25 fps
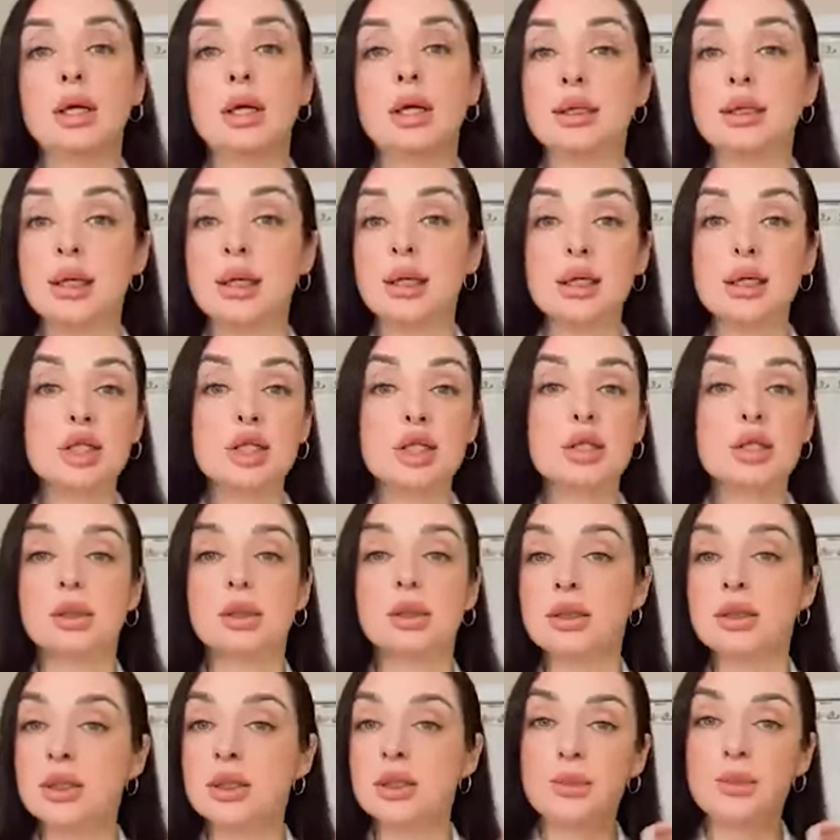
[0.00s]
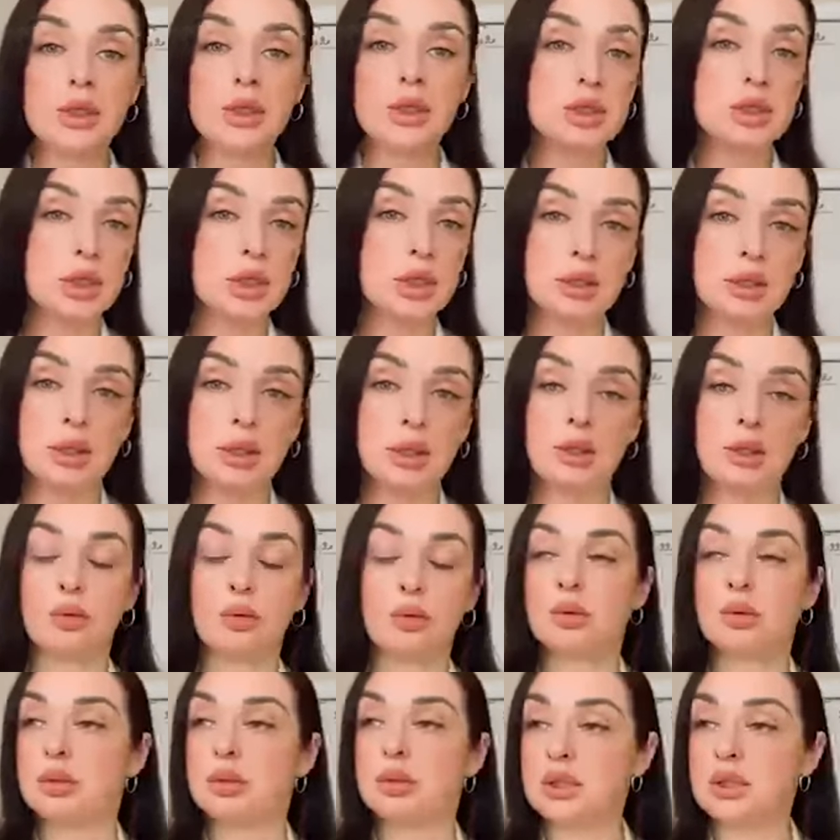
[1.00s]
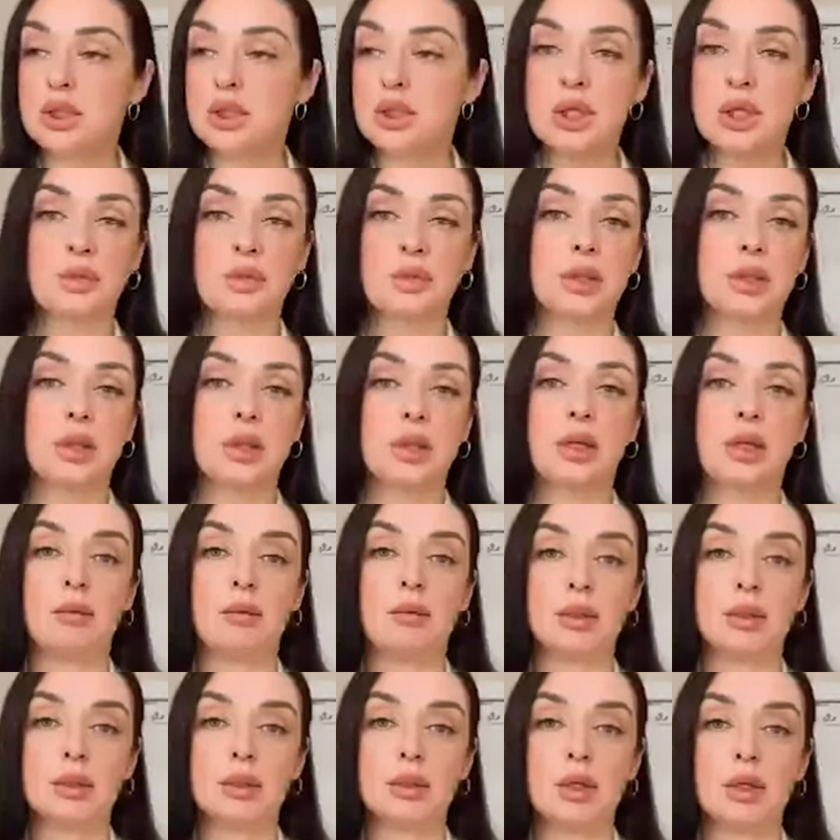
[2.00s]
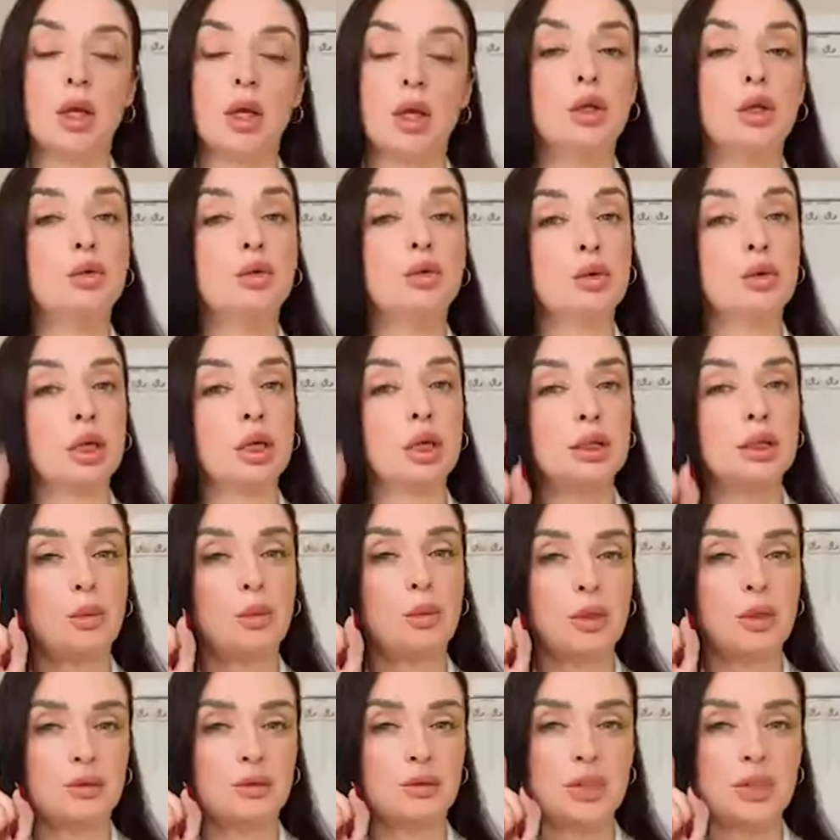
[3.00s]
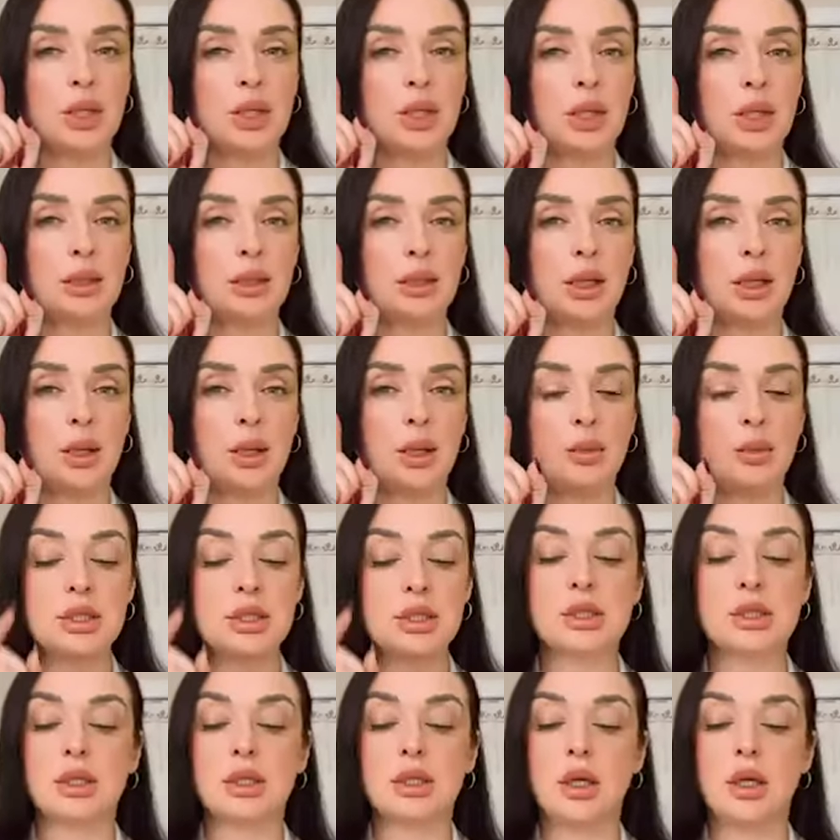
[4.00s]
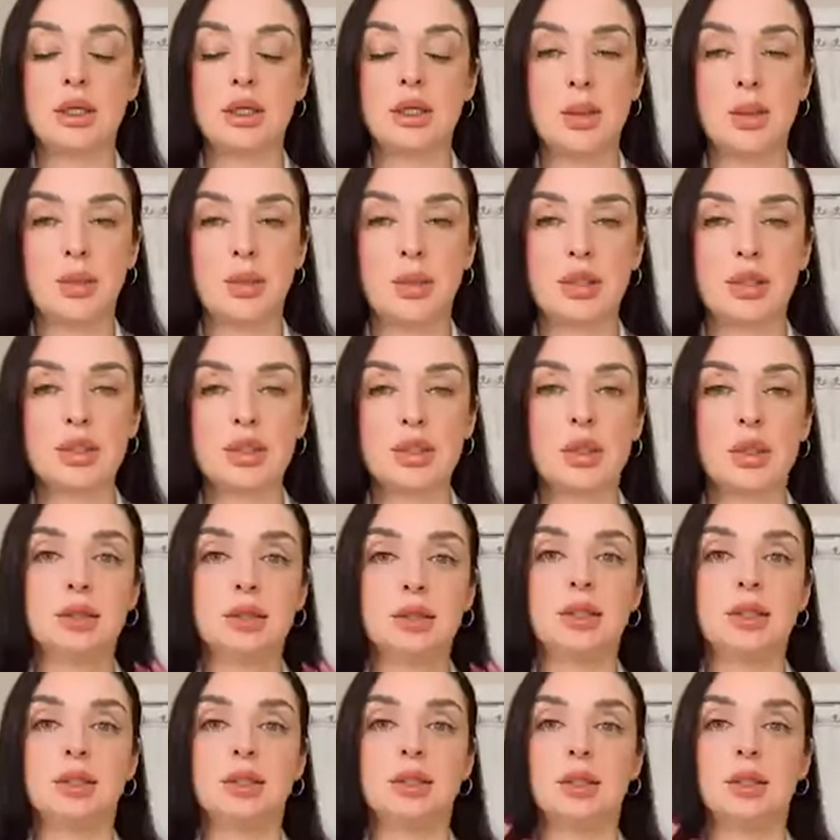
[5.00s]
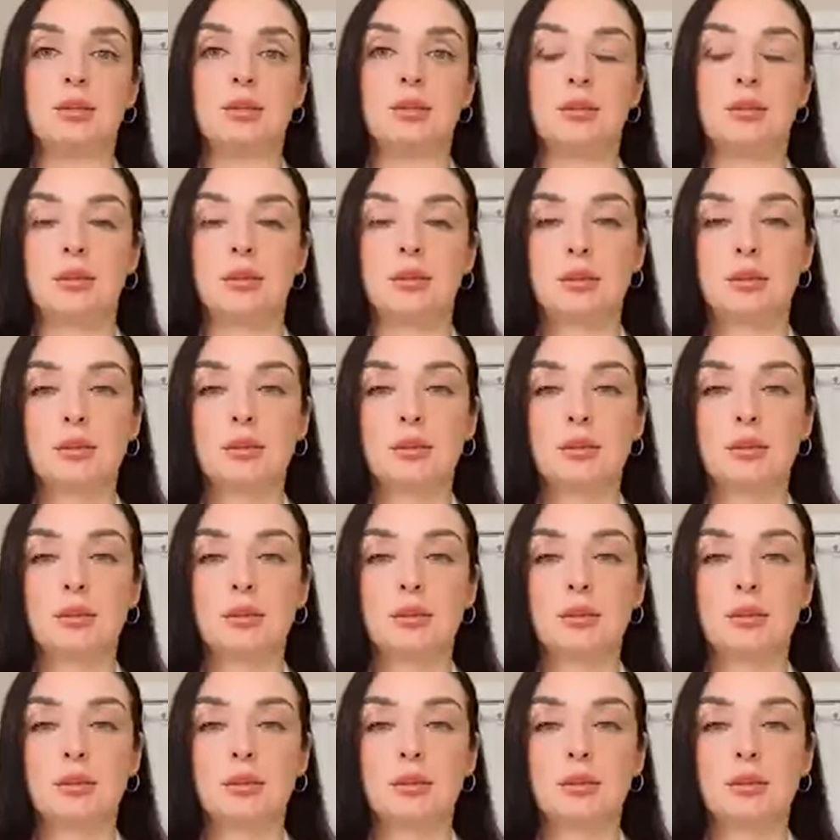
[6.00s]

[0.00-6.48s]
Говорит, я решил не приезжать на район, ничем не торговать. Но когда у меня возникает такая мысль, я приезжаю, ты там.